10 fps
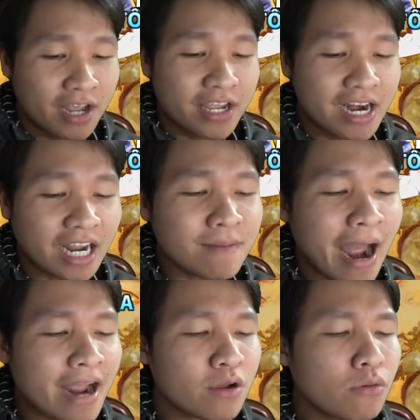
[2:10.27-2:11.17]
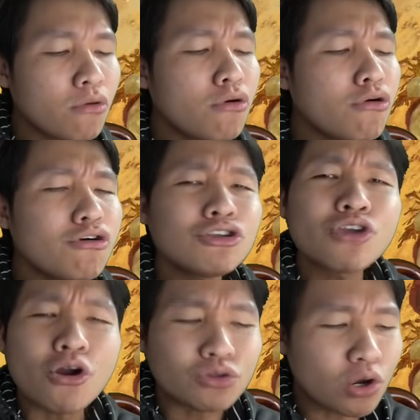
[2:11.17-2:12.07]
nhìn này các bạn úi
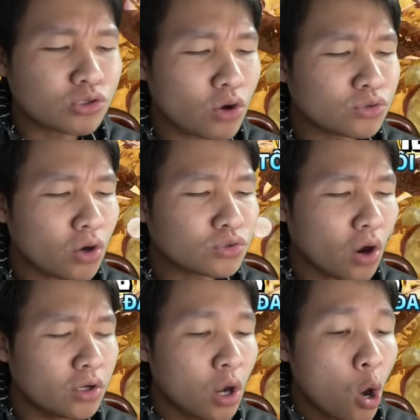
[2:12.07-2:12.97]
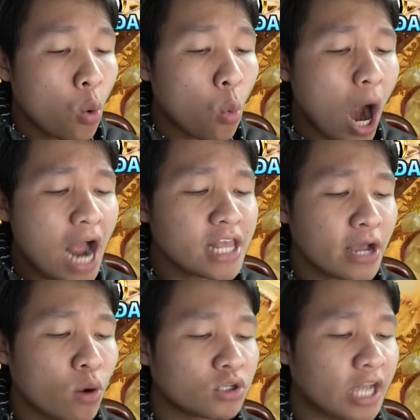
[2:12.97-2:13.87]
cho cho cho cho cho quá trời
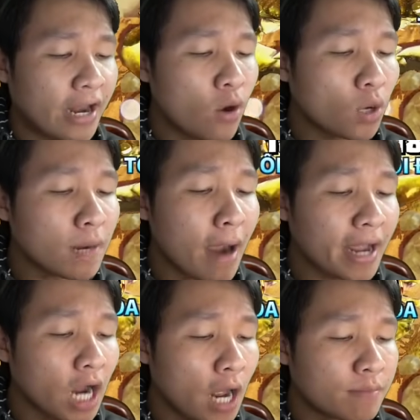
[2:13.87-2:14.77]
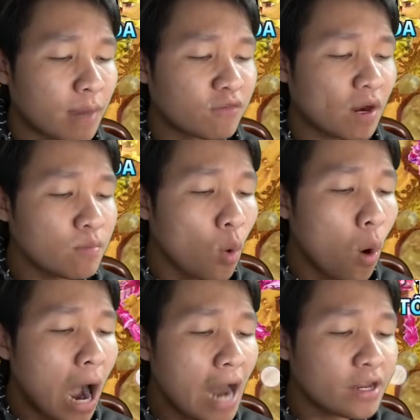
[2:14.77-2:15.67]
cua xịn luôn các bạn ơi mình phải
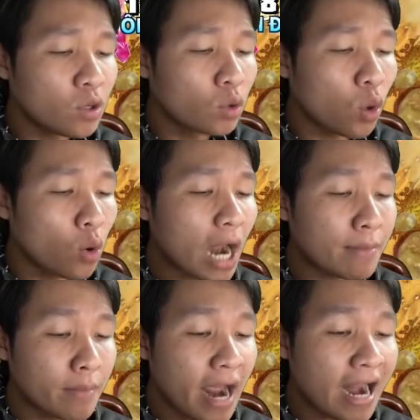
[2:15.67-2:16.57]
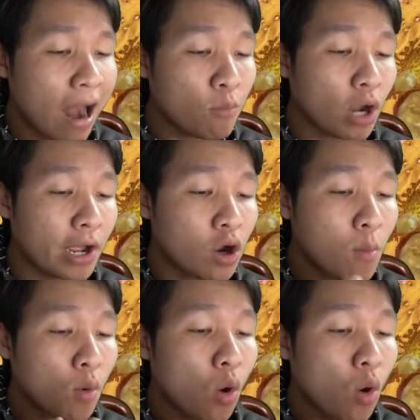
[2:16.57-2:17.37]
mua hết những con cua này mình mới hài lòng kìa có một